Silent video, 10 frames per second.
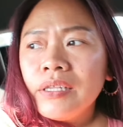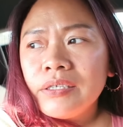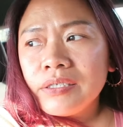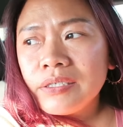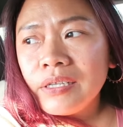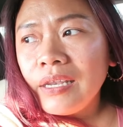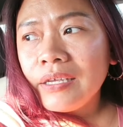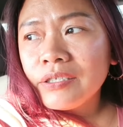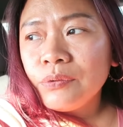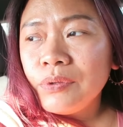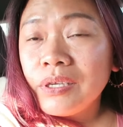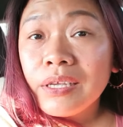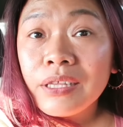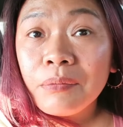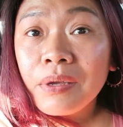This is the last
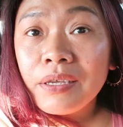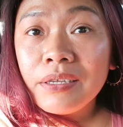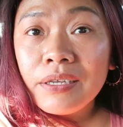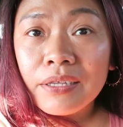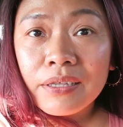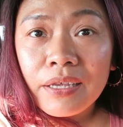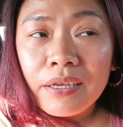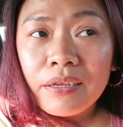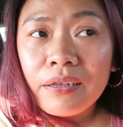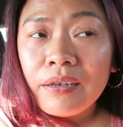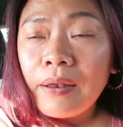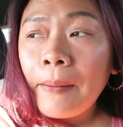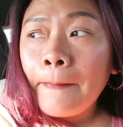weekend na mainit dahil